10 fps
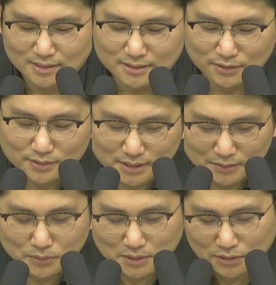그런
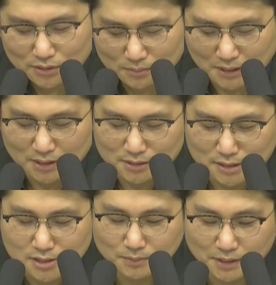사도일 것처럼 생각이
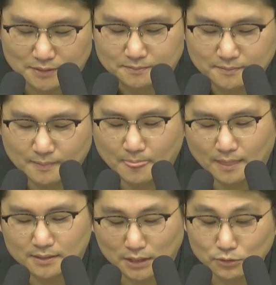들지만
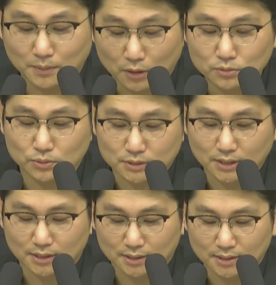사도 바울조차